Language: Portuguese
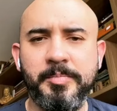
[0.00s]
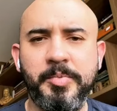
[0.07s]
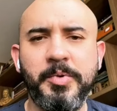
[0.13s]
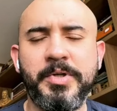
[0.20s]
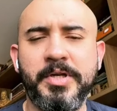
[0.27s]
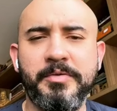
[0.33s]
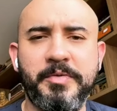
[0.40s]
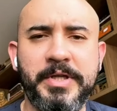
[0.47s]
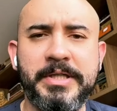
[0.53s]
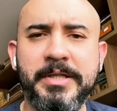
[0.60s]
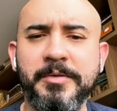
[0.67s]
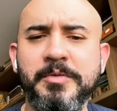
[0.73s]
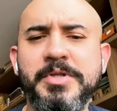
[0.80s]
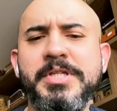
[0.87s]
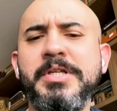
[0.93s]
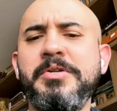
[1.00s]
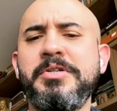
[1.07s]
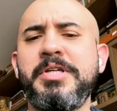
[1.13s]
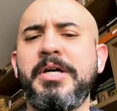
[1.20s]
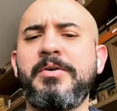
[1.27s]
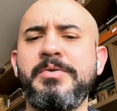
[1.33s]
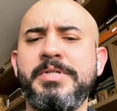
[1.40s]
Por que, Fernando? Você não
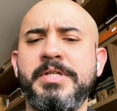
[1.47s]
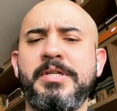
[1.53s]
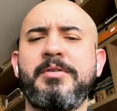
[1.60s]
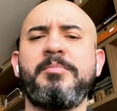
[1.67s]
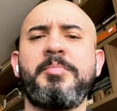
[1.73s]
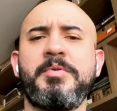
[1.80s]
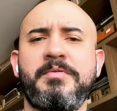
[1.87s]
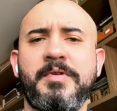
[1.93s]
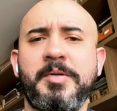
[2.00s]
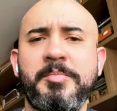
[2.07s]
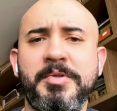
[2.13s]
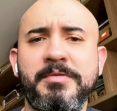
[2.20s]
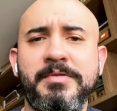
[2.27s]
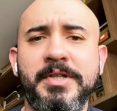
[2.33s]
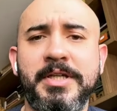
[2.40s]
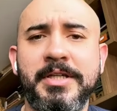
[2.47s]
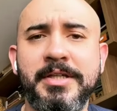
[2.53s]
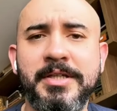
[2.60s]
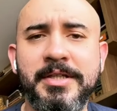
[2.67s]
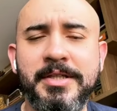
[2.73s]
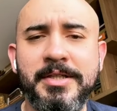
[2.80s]
está conseguindo me ver, minha filha.